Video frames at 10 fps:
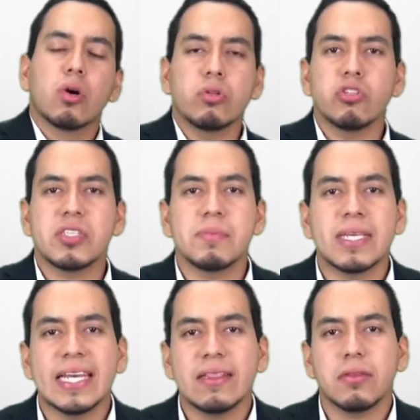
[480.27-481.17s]

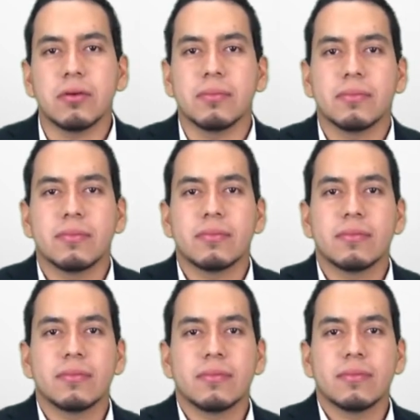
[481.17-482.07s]
conocimiento,
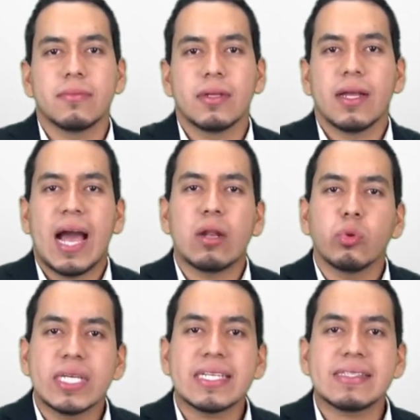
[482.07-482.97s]
al
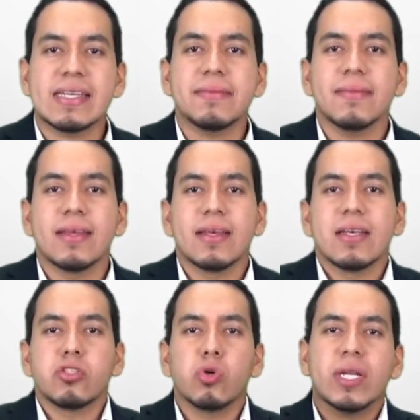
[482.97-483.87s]
unirse,
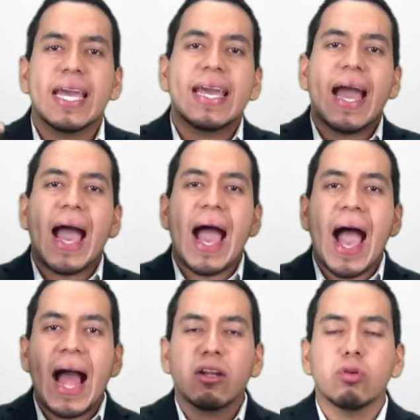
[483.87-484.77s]
surge
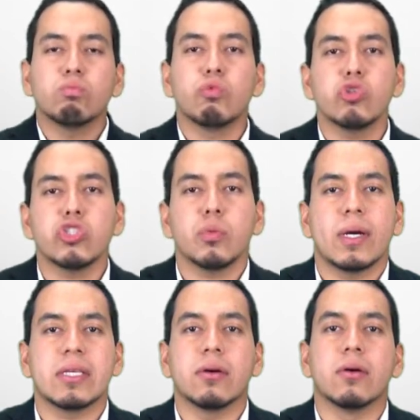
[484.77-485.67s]
algo mucho
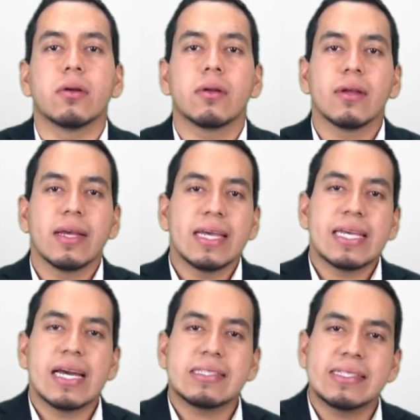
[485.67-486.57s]
mayor
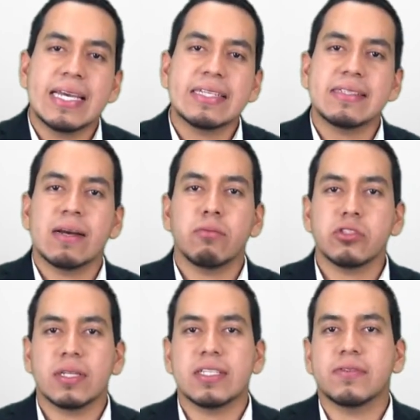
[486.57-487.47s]
y así
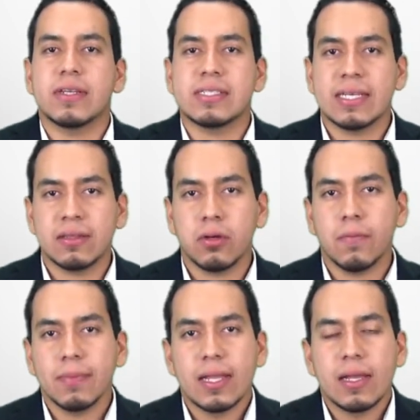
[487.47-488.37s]
estamos
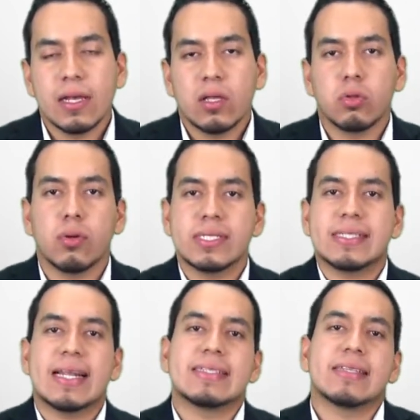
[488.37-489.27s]
satisfaciendo
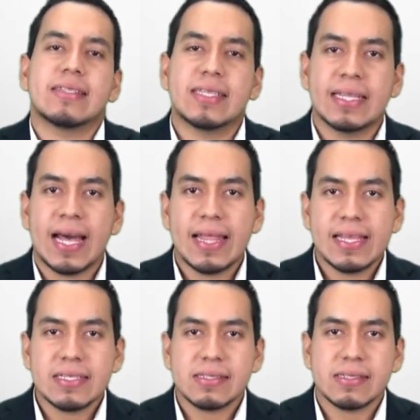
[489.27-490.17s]
nuestras
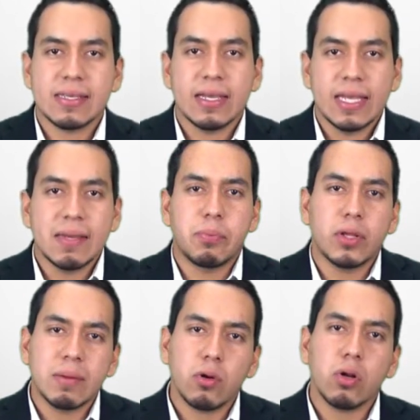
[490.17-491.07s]
necesidades y
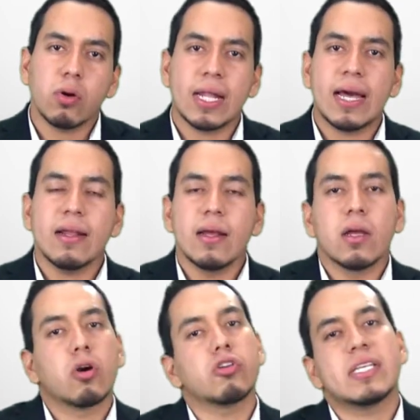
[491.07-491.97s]
podemos lograr
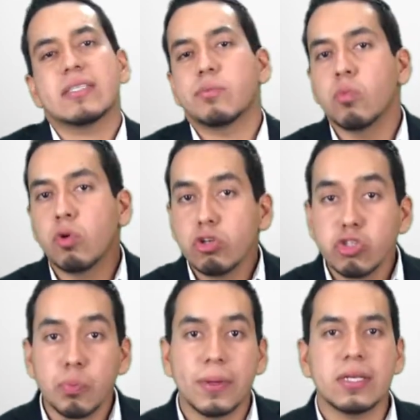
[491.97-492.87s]
cosas muy
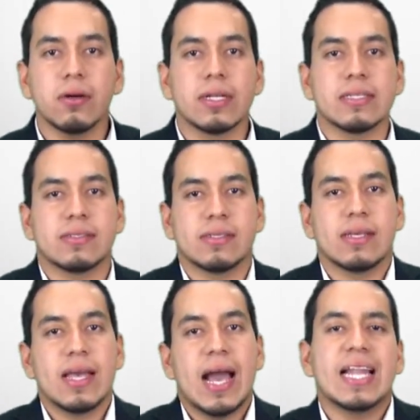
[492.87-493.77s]
superiores
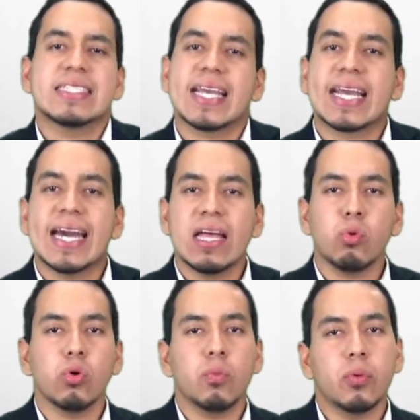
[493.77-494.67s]
a las que cada
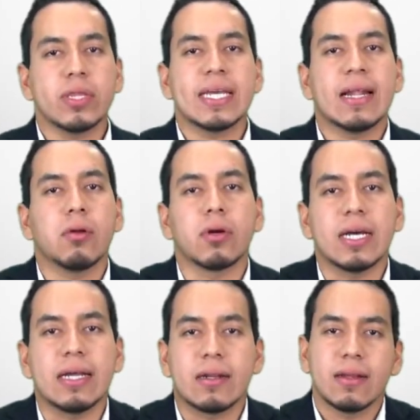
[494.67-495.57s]
uno pudiera
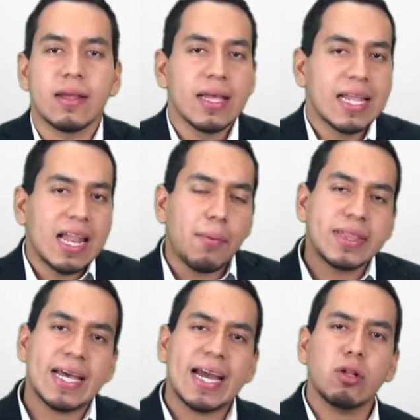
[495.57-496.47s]
lograr. La
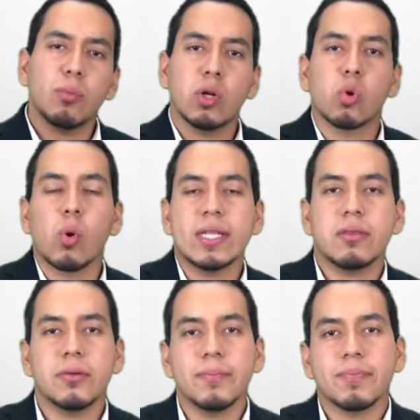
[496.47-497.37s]
ventaja número
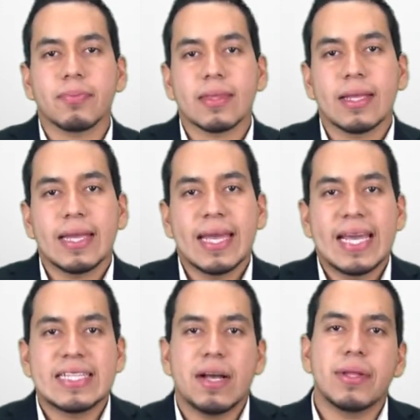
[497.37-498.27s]
cuatro
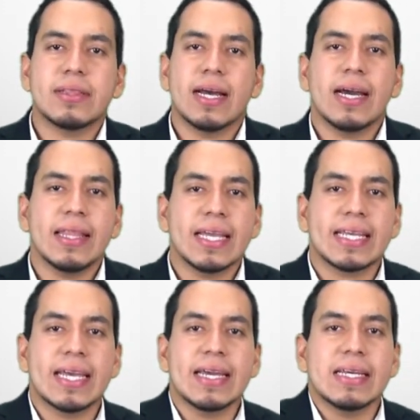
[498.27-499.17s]
es la ventaja de
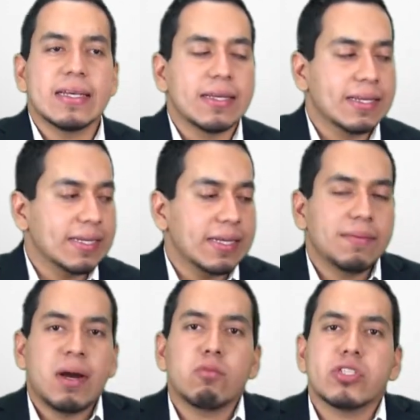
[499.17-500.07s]
que
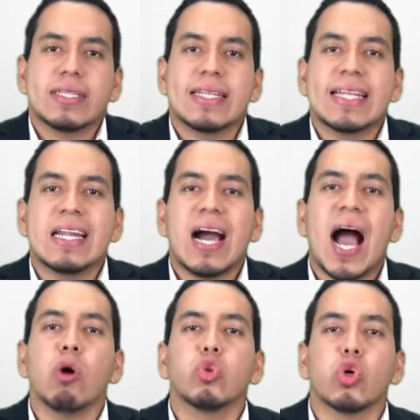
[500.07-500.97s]
vamos a tener
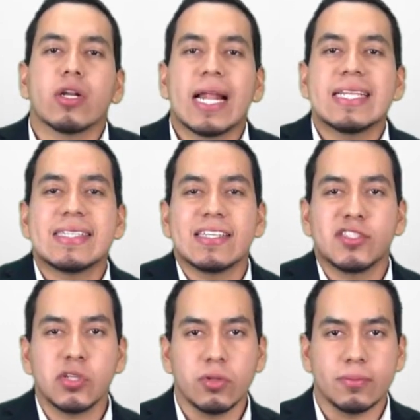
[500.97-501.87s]

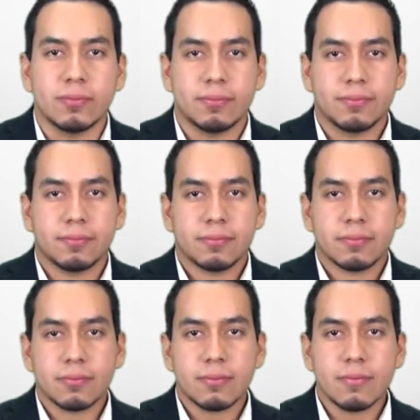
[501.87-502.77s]
autorrealización
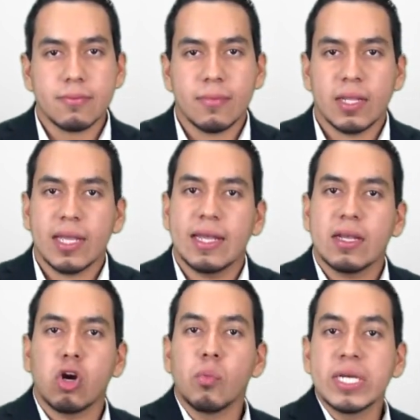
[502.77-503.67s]

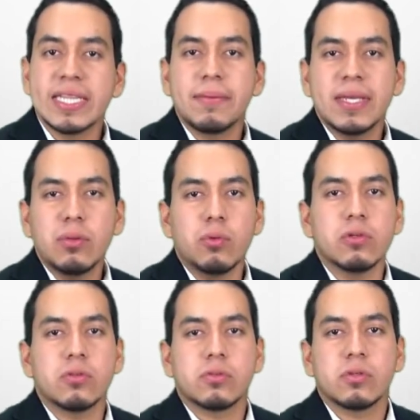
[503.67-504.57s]
como
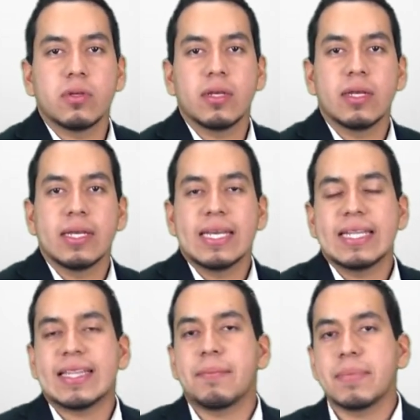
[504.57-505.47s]
individuos
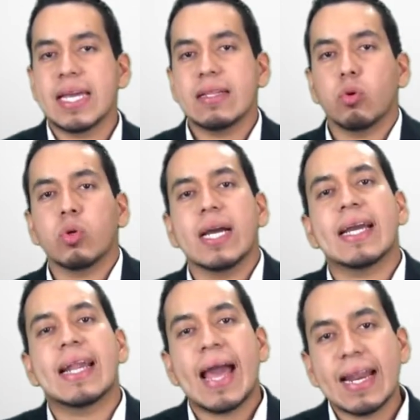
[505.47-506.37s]
y también una
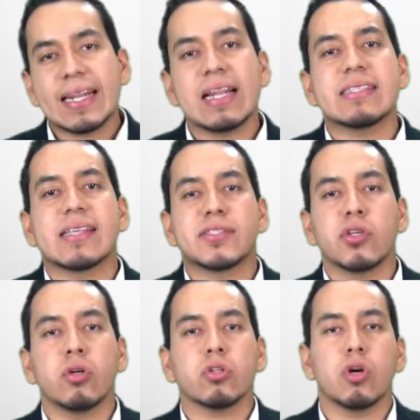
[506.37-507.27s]
gran
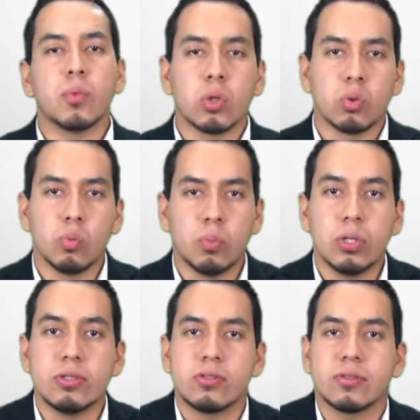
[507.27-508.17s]
realización como
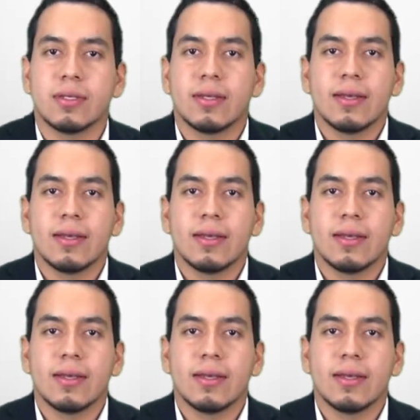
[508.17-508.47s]
grupos.